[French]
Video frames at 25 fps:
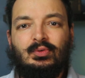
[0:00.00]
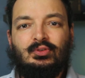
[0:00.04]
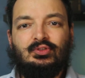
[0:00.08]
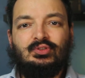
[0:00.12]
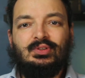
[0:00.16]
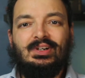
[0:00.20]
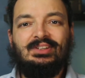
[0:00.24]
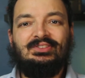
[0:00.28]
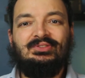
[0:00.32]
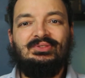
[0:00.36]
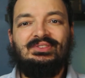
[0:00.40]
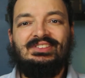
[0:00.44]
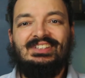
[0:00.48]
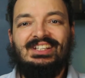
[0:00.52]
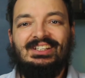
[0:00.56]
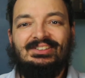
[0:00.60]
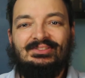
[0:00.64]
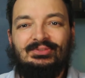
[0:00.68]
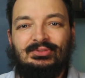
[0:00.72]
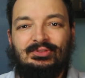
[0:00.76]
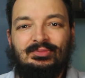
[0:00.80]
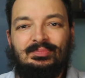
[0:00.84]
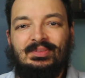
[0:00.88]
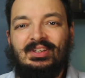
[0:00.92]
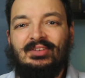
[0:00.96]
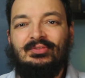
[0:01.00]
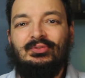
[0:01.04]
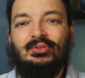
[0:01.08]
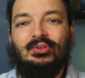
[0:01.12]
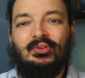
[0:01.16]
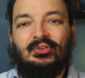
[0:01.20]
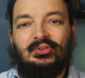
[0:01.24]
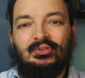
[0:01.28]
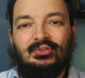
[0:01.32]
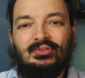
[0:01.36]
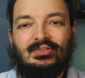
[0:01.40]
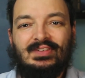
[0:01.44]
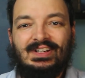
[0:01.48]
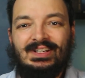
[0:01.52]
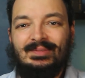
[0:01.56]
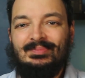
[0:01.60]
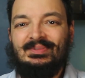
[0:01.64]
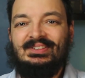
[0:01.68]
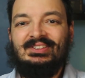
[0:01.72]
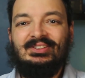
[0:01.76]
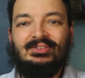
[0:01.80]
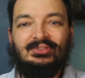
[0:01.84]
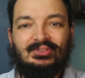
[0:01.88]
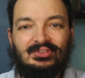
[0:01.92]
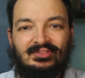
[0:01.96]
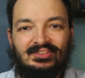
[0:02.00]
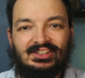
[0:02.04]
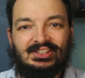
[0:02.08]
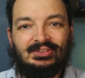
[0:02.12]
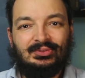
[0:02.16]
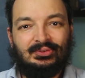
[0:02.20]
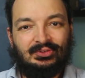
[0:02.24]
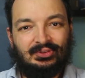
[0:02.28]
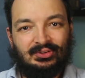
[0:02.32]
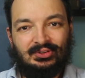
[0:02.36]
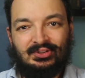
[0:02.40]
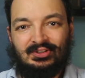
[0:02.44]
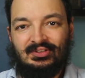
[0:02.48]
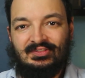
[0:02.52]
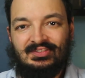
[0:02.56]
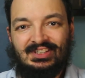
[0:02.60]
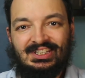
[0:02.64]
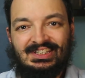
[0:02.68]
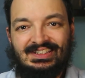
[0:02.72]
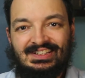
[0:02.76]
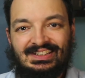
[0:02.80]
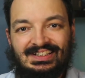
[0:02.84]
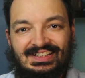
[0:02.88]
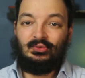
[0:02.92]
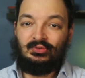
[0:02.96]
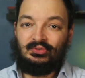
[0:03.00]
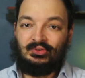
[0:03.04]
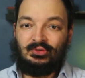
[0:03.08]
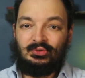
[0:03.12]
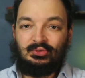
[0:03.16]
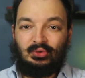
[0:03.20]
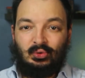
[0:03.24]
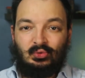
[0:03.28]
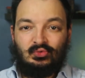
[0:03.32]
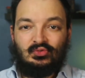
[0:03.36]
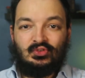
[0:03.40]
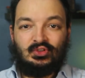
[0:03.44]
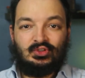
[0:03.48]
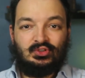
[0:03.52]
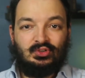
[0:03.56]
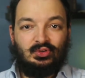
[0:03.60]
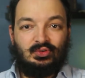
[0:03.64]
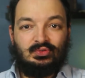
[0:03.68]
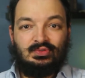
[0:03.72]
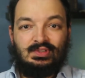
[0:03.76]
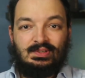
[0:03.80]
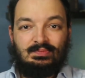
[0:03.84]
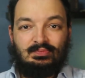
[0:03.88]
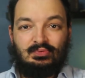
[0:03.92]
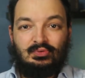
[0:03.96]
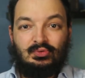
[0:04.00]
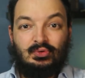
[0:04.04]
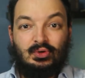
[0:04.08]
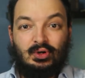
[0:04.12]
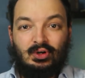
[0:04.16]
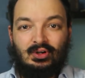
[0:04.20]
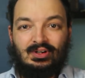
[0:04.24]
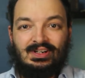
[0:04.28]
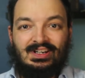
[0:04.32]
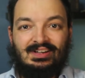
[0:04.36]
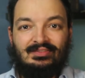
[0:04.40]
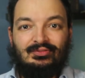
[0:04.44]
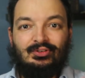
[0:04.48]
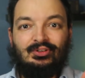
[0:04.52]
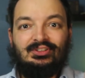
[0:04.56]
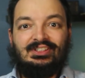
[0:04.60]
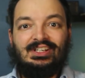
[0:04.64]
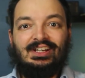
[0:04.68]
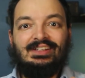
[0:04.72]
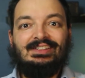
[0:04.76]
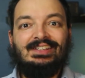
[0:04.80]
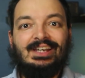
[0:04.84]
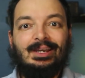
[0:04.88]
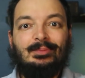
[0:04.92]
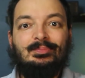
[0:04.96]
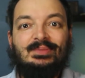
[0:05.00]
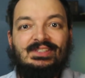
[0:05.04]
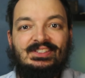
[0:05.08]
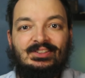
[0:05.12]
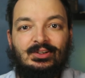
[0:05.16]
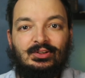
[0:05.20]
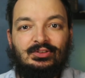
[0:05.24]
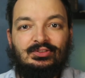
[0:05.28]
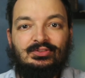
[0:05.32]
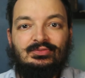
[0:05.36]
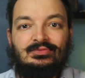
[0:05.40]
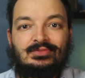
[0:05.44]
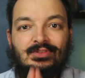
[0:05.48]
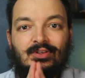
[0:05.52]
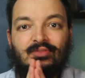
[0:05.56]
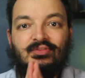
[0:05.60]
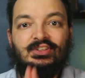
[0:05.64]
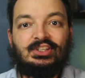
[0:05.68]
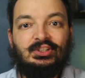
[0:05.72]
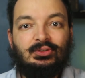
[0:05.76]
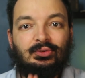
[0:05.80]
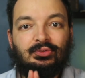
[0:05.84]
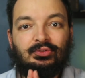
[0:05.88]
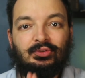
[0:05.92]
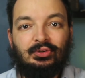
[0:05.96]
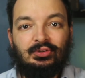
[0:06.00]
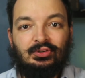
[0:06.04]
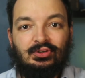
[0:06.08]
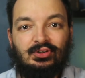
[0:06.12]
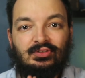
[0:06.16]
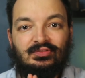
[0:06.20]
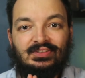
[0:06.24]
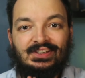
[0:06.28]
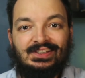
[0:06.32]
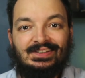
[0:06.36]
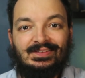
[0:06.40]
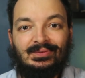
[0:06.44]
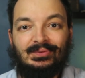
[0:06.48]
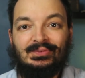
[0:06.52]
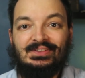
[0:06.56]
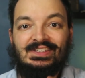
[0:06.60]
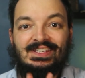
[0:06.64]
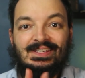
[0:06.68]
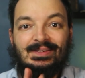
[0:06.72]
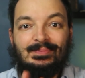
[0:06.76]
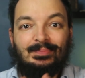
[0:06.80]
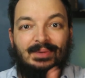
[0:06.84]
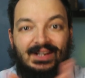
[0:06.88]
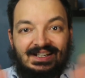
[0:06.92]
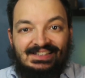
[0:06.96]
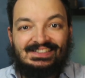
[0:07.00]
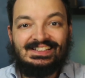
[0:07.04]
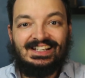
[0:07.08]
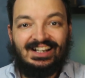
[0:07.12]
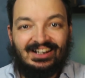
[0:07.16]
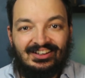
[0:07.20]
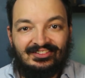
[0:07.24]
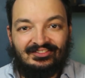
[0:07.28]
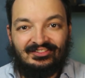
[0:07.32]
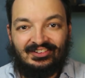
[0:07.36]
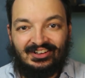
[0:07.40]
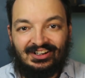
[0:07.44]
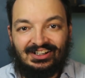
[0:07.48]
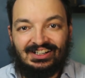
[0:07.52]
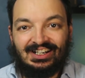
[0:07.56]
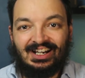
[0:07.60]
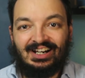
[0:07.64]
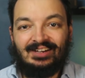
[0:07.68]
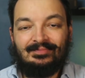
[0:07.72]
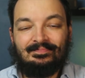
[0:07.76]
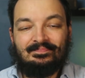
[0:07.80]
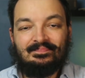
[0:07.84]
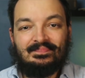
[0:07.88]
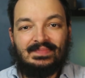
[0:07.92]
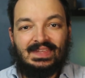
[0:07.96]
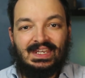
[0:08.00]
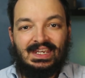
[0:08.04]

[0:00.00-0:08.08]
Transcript: Bonjour à tous et à toutes, bienvenue dans ce nouvel épisode de d'Ovid contre le Covid. On se retrouve aujourd'hui pour euh, l'avant-dernier épisode de d'Ovid contre le Covid, on est presque à la fin là.